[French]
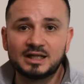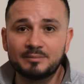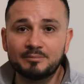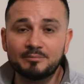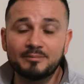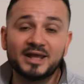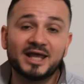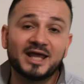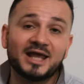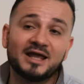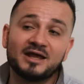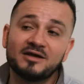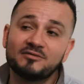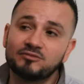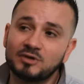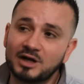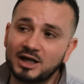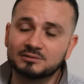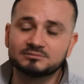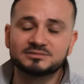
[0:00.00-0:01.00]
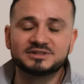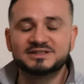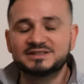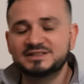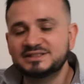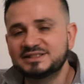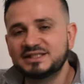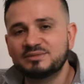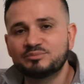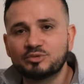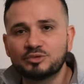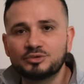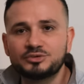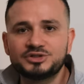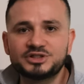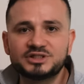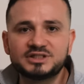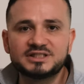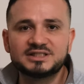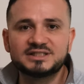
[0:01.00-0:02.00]
Mais voilà, si c'est pour une
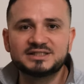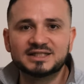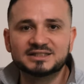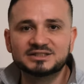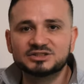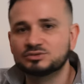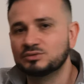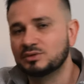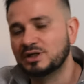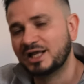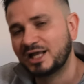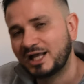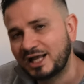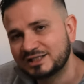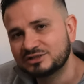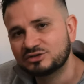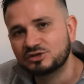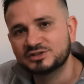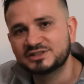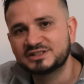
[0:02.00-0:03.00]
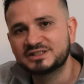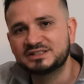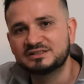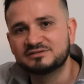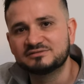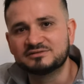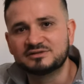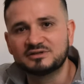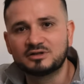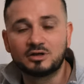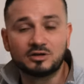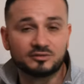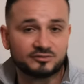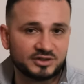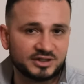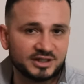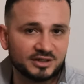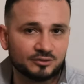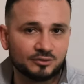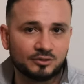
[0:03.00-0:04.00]
utilisation intensive en
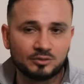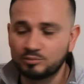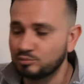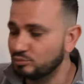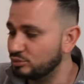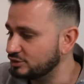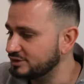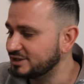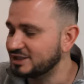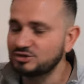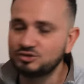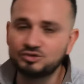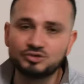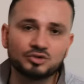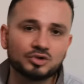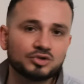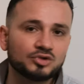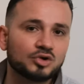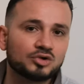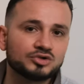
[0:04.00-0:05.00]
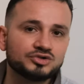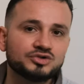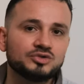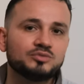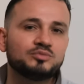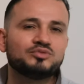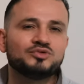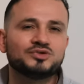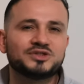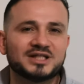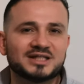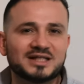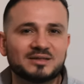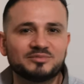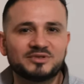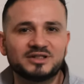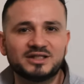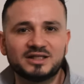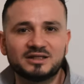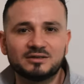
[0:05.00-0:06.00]
vidéo, peut-être qu'une autre rotule plus
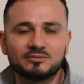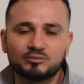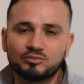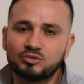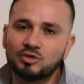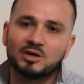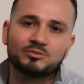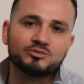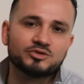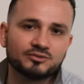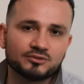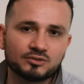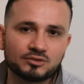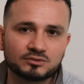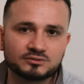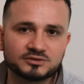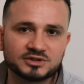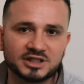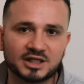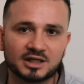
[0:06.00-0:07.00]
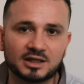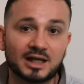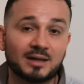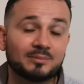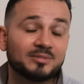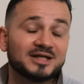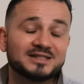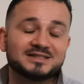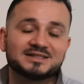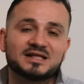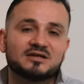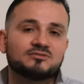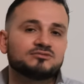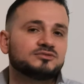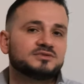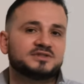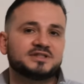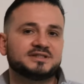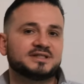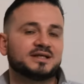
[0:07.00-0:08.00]
adaptée pourra mieux vous convenir. Après, c'est à vous
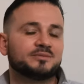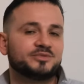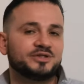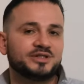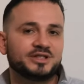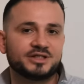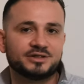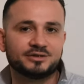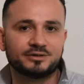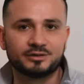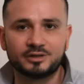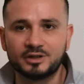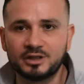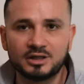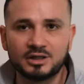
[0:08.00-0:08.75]
de déterminer euh,